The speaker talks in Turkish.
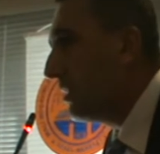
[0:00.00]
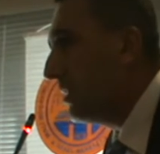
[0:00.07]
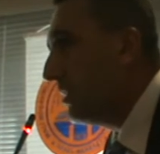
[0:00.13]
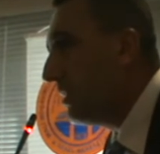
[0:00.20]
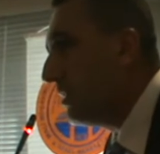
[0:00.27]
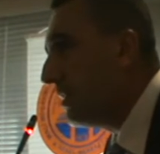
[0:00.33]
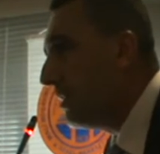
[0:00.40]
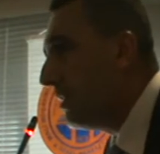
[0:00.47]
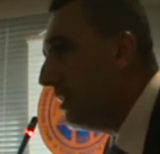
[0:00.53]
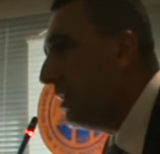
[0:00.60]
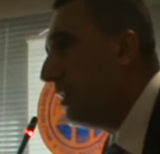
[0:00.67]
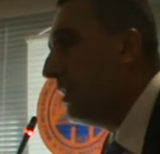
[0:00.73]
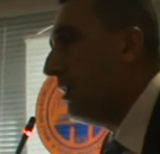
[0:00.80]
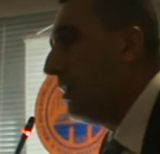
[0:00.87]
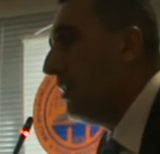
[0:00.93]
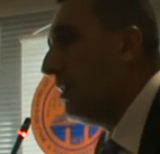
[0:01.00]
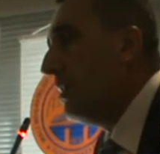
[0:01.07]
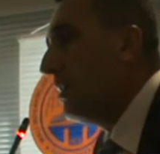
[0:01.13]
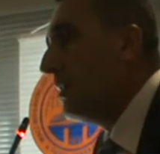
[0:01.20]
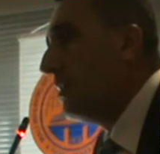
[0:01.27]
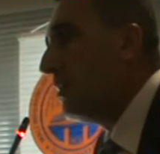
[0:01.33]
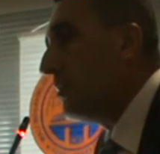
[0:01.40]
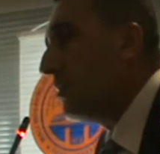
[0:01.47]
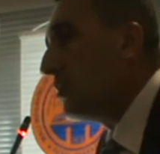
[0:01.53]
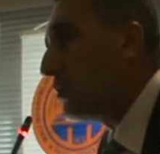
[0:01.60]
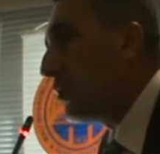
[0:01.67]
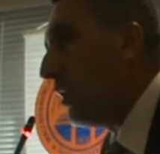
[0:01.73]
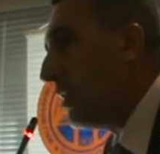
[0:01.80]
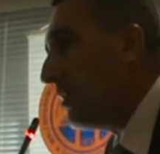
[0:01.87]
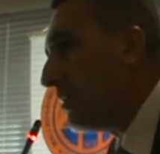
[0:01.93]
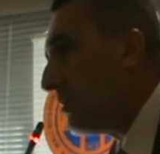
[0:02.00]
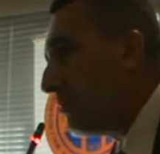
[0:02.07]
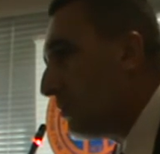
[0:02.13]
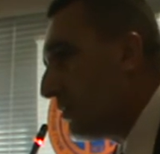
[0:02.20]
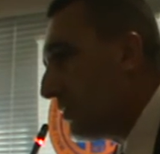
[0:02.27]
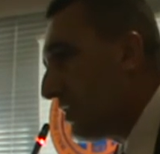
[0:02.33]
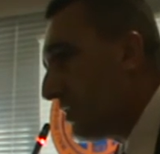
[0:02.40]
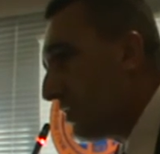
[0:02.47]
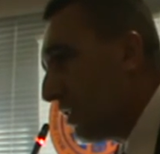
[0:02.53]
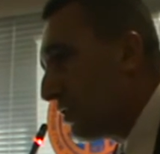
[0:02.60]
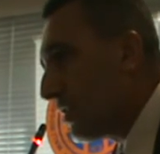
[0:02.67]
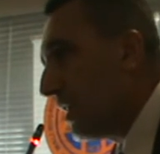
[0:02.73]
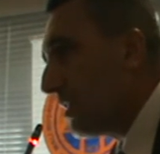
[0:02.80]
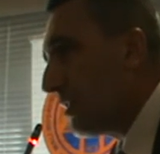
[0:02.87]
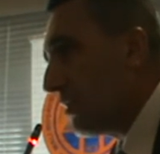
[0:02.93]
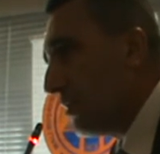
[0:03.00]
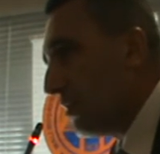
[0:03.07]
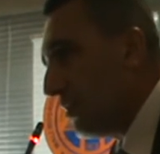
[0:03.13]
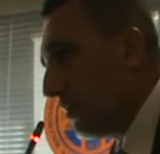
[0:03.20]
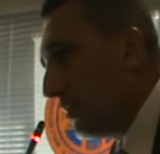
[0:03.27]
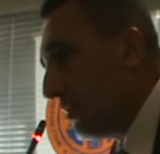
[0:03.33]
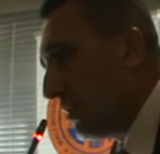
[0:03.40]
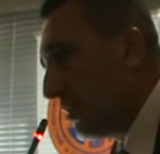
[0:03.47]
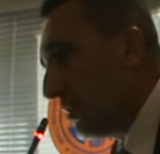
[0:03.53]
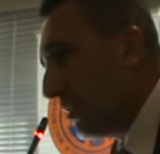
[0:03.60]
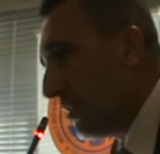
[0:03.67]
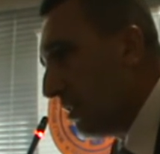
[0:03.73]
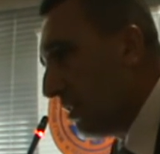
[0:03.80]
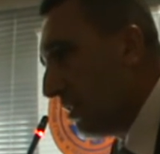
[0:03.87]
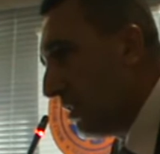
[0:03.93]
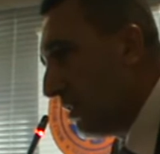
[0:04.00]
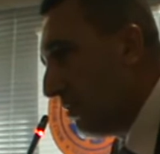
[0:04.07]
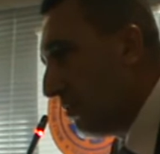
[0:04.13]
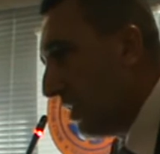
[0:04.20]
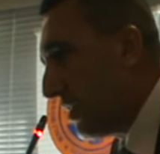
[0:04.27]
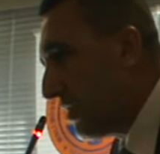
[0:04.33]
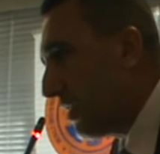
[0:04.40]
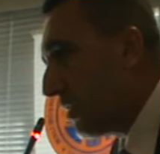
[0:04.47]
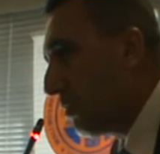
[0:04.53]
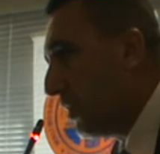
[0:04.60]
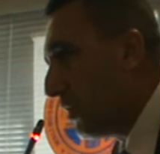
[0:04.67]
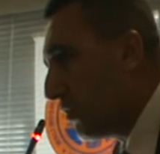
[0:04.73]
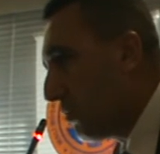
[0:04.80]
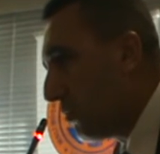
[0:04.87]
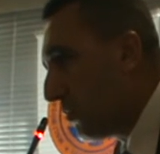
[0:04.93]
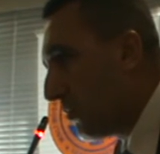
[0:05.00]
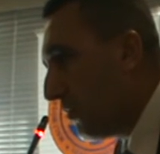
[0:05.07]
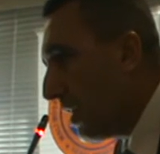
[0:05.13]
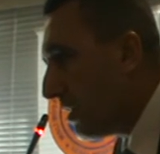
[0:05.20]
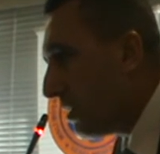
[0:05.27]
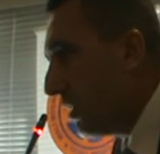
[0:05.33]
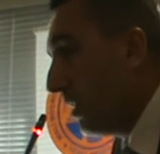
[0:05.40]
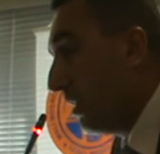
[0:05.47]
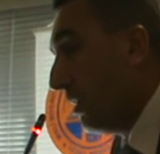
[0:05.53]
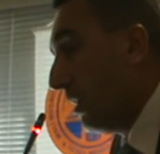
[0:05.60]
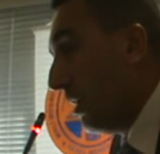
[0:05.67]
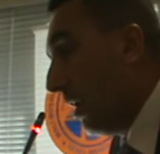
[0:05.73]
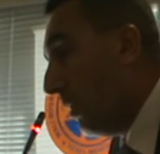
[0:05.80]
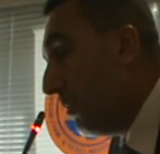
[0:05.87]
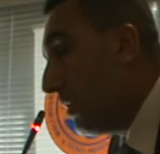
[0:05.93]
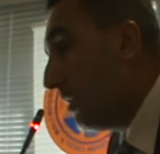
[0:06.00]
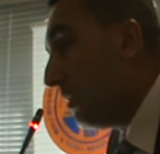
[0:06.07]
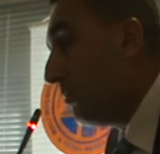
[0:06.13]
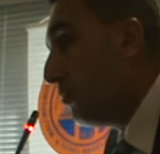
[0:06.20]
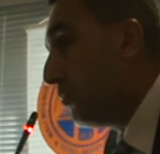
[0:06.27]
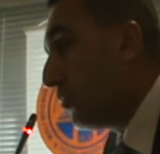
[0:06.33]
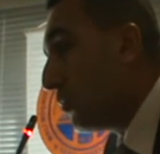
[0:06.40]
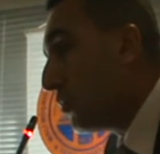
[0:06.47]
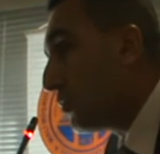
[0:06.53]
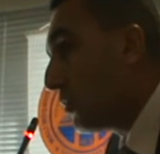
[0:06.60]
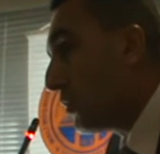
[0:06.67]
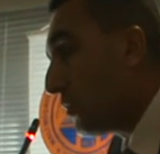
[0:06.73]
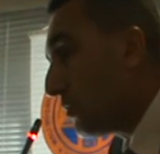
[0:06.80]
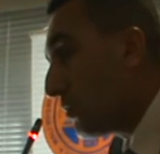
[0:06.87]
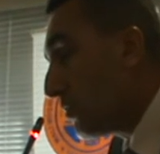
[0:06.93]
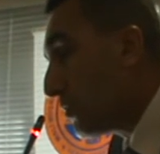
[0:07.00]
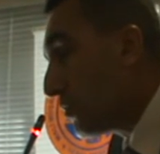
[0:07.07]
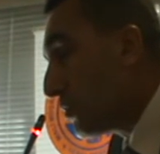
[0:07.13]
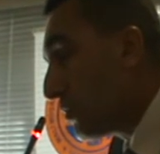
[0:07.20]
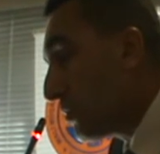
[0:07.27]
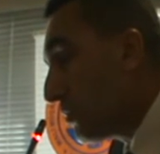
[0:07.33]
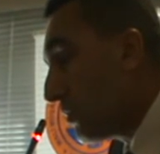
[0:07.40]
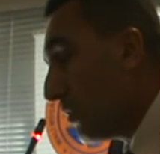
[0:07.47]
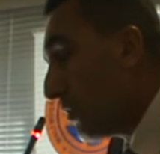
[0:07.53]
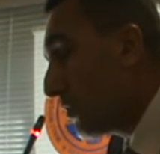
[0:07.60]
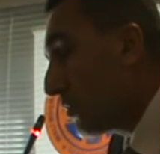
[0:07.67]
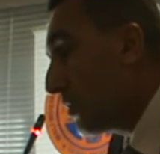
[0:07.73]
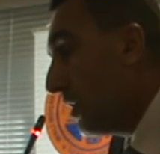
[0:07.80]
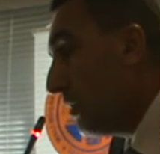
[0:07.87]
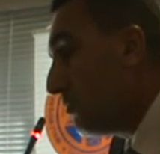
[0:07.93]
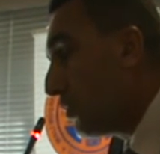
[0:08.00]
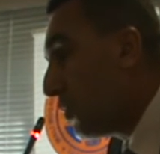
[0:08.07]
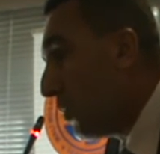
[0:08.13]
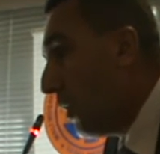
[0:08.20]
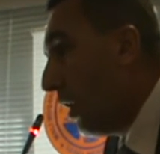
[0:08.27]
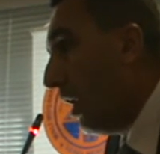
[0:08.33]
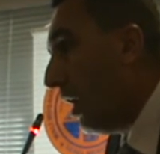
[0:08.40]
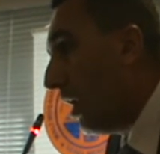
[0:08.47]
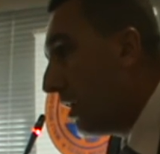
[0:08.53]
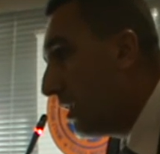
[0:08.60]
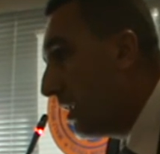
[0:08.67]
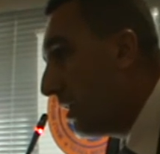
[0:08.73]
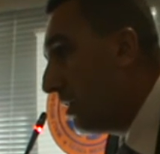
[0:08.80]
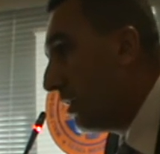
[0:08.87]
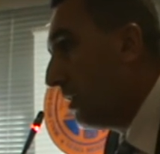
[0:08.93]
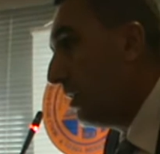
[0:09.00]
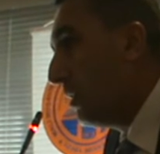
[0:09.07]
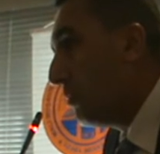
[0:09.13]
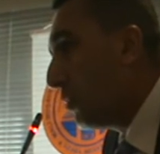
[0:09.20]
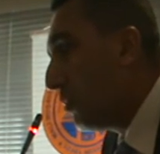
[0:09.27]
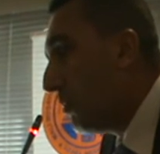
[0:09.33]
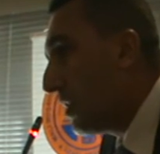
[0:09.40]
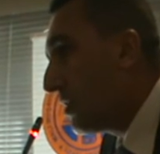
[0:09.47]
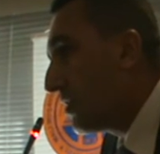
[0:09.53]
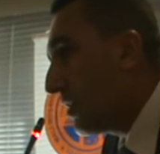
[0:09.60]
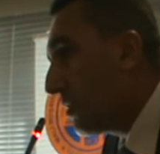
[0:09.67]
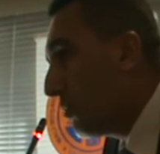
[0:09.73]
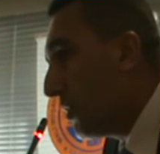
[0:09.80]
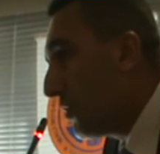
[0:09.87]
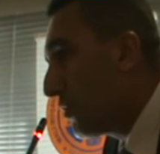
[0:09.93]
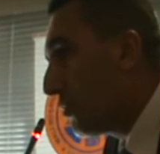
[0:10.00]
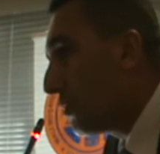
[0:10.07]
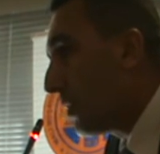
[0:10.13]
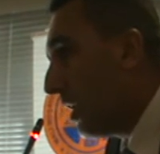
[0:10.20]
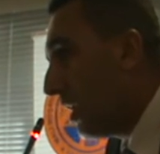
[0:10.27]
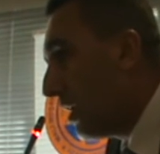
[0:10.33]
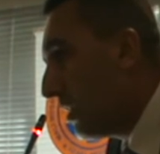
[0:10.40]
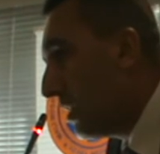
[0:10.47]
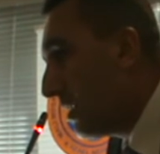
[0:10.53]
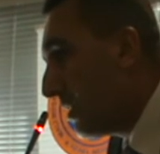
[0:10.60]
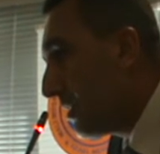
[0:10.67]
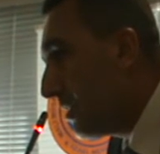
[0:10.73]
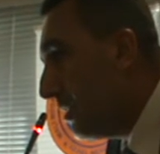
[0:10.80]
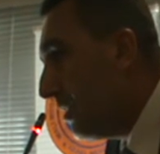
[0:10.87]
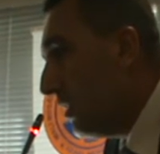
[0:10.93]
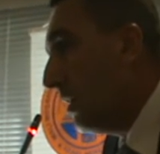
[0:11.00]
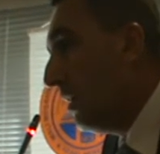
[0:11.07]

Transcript: e, şu an stajyer e, meslek mensubumuz var. Ama bu gö gözüken bu aileyi, bu meslek mensubunun ailelerini